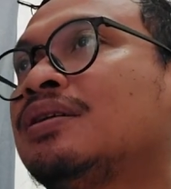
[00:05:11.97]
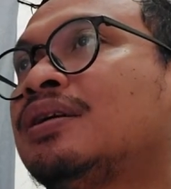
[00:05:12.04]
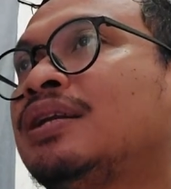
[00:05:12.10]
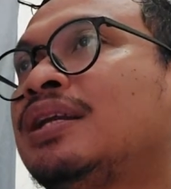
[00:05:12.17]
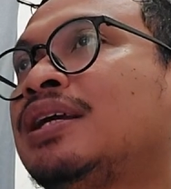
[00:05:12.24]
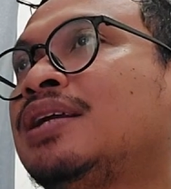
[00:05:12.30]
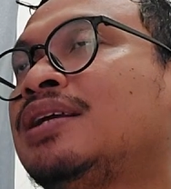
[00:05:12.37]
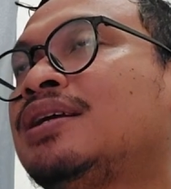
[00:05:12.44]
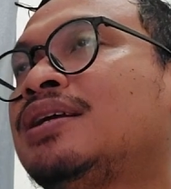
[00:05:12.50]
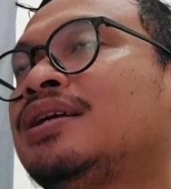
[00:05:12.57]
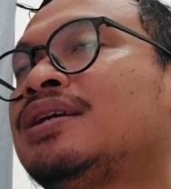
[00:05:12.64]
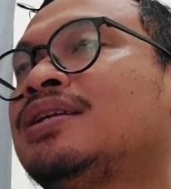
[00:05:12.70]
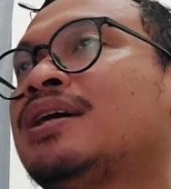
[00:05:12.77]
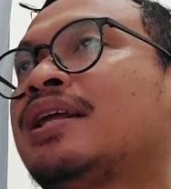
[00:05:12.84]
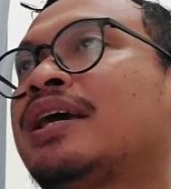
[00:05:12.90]
ini di
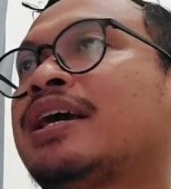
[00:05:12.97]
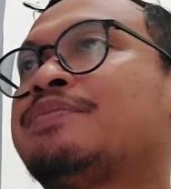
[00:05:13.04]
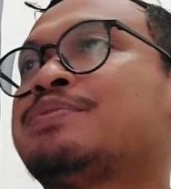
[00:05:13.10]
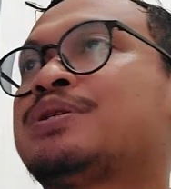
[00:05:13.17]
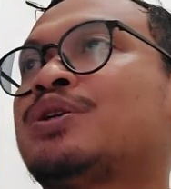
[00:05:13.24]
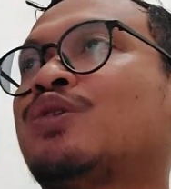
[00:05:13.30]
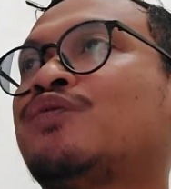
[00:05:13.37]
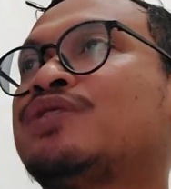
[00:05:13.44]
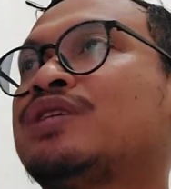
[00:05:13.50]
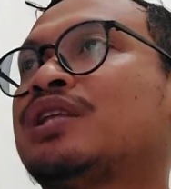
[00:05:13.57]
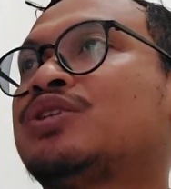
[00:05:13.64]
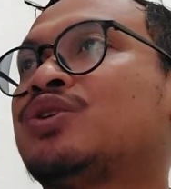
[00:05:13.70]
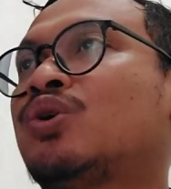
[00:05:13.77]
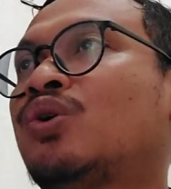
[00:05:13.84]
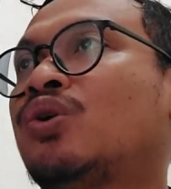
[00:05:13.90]
dari caption
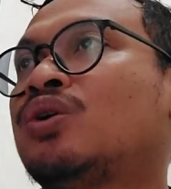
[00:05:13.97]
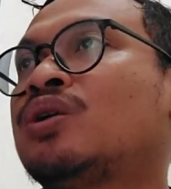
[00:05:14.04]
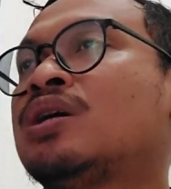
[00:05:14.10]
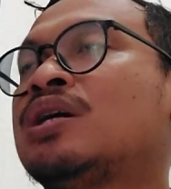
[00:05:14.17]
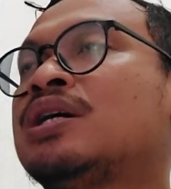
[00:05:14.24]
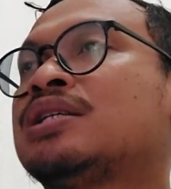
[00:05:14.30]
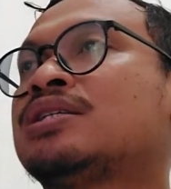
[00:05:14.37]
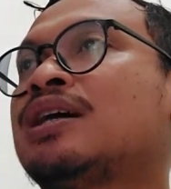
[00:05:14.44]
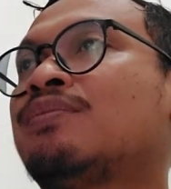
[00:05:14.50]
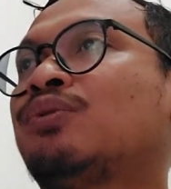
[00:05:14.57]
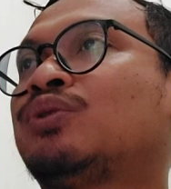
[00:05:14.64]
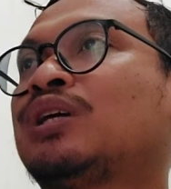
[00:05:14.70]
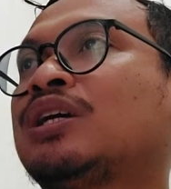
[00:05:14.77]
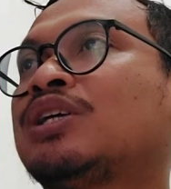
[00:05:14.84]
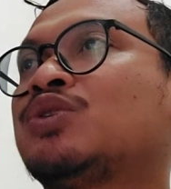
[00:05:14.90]
official Jor
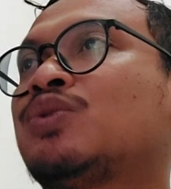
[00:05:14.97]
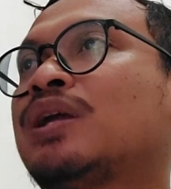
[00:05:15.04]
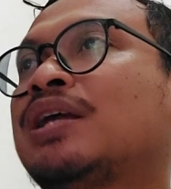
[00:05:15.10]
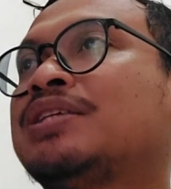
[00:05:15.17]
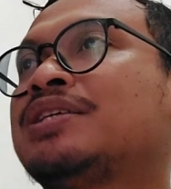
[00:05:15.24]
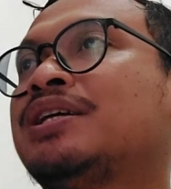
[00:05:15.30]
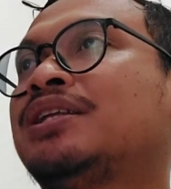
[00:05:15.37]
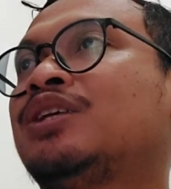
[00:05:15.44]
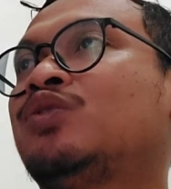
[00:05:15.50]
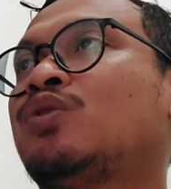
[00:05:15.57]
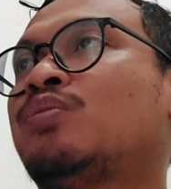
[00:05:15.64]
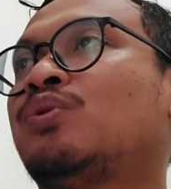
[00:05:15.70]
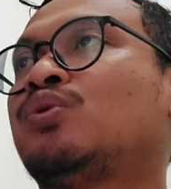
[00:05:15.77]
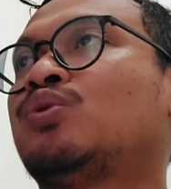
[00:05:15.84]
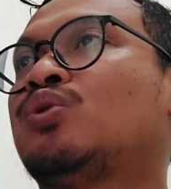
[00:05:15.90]
sambutan kejuaraan JDT
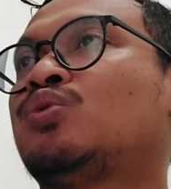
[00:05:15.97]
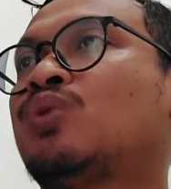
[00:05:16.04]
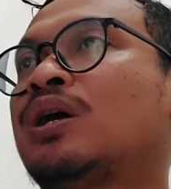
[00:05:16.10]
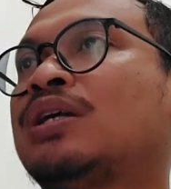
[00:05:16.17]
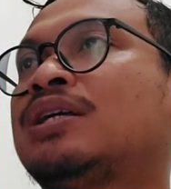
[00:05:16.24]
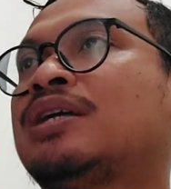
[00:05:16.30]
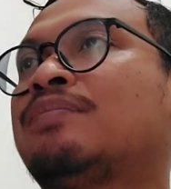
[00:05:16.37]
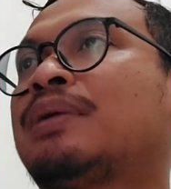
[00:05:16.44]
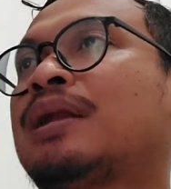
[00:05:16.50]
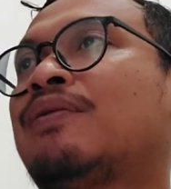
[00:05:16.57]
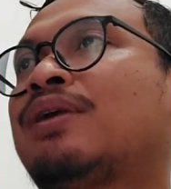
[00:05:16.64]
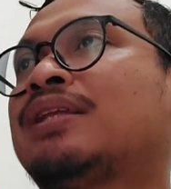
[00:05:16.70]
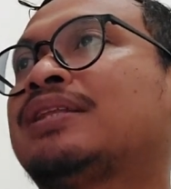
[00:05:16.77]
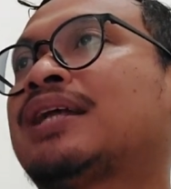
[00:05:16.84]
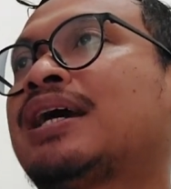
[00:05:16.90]
2022 dan
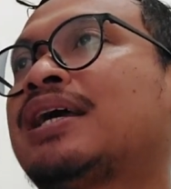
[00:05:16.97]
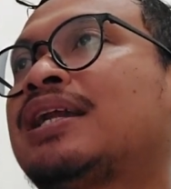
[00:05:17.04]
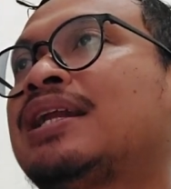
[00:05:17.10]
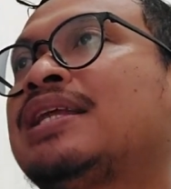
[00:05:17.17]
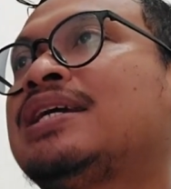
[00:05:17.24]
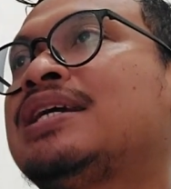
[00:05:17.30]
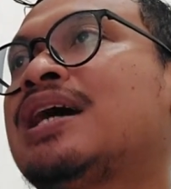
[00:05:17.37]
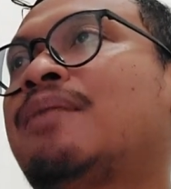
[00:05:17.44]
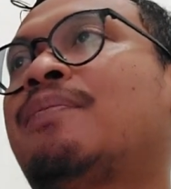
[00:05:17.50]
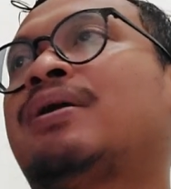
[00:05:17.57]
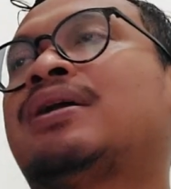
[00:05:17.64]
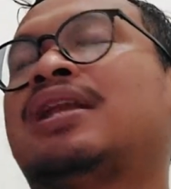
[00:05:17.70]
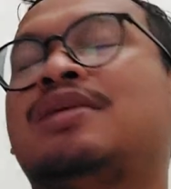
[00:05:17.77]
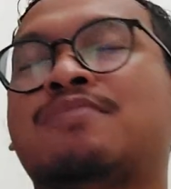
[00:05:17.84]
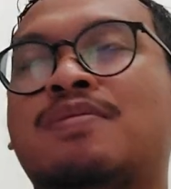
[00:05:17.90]
perlawanan terakhir Liga
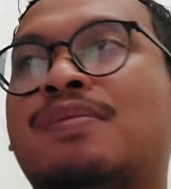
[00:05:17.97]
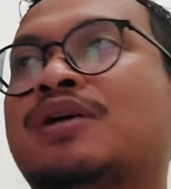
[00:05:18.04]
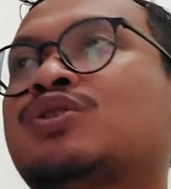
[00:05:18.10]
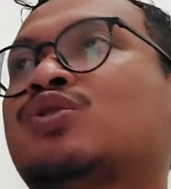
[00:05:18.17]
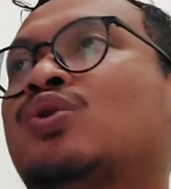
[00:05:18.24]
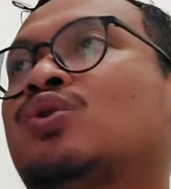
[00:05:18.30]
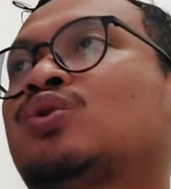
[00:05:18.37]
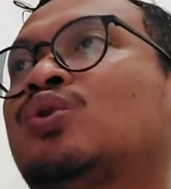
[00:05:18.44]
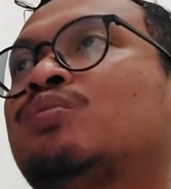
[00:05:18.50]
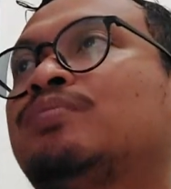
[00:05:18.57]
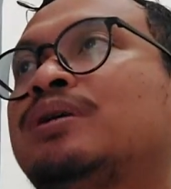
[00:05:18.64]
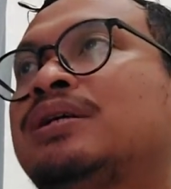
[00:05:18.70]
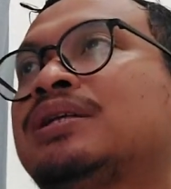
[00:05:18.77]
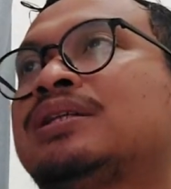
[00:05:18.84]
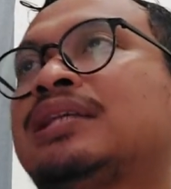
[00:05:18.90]
pada 15
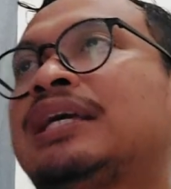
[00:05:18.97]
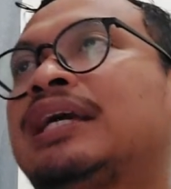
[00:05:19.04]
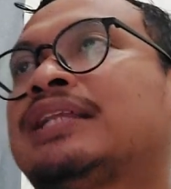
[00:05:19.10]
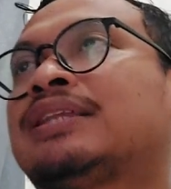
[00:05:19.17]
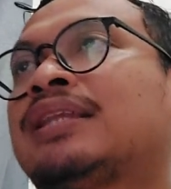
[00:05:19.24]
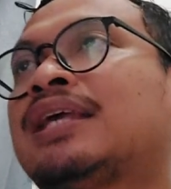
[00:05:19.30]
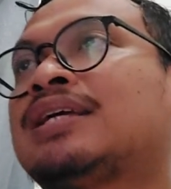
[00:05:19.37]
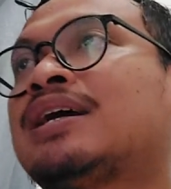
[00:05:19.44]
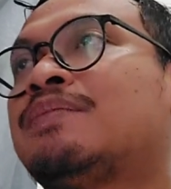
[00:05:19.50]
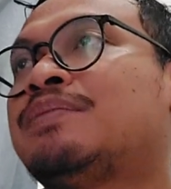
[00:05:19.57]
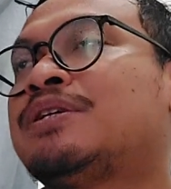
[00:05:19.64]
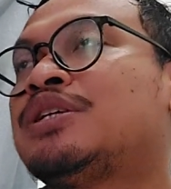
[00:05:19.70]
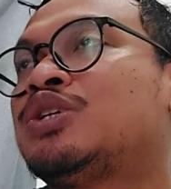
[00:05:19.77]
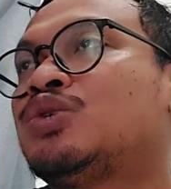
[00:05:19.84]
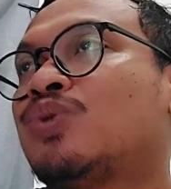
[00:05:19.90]
Oktober tiket telah
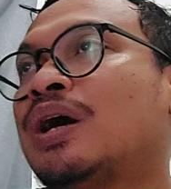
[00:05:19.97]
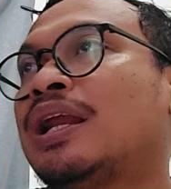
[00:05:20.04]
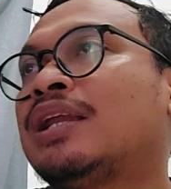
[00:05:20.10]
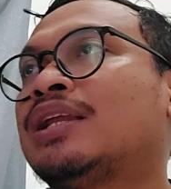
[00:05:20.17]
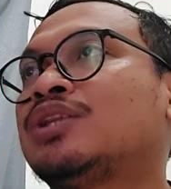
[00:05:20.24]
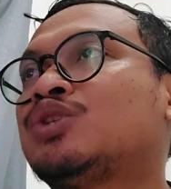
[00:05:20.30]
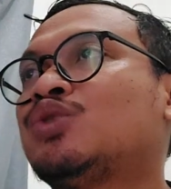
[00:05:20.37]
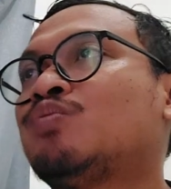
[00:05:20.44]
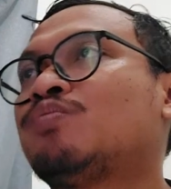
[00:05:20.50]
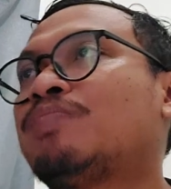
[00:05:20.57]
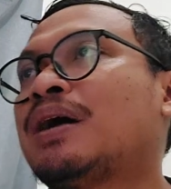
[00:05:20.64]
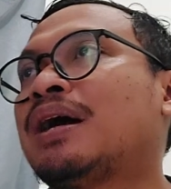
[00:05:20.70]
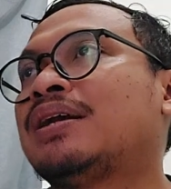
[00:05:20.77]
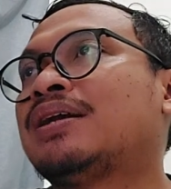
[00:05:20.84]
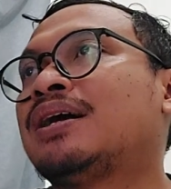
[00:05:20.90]
habis dijual
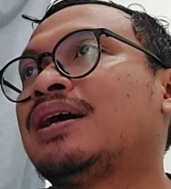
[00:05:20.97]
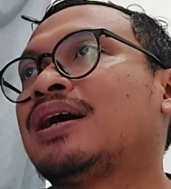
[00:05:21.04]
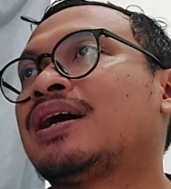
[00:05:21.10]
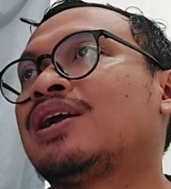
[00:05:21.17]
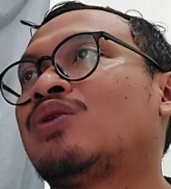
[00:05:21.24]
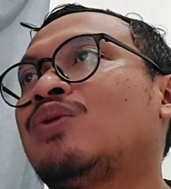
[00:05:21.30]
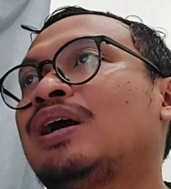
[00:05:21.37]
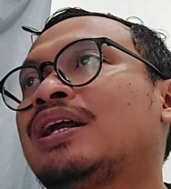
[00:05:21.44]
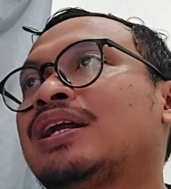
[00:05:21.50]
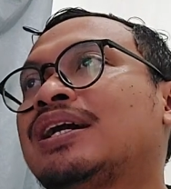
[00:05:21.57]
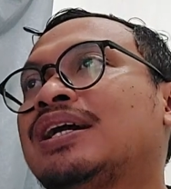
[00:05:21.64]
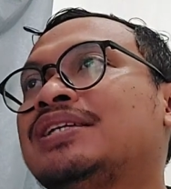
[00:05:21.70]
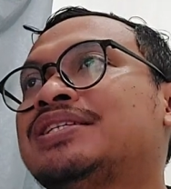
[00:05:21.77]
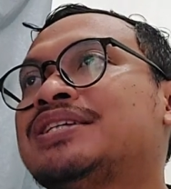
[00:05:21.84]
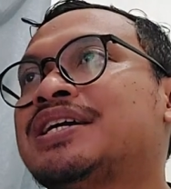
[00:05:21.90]
jumpa Anda
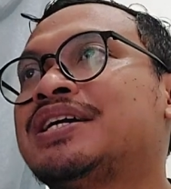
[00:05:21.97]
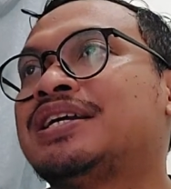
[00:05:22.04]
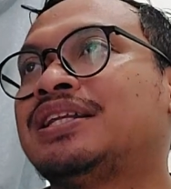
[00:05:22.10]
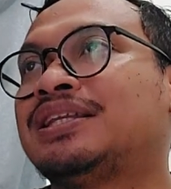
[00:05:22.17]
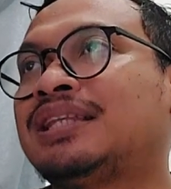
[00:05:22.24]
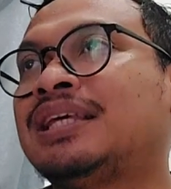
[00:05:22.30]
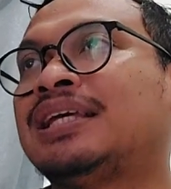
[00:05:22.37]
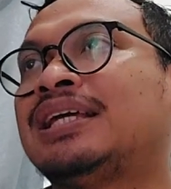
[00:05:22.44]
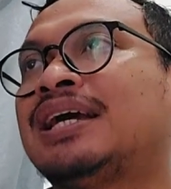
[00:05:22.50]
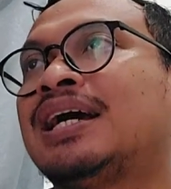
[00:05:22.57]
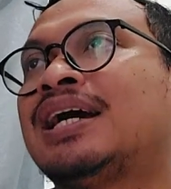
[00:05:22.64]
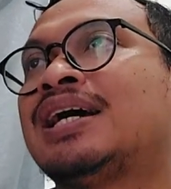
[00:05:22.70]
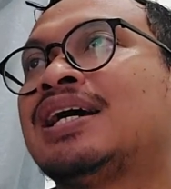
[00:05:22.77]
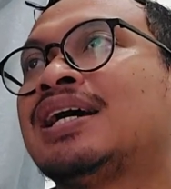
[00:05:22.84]
keluarga JDT ya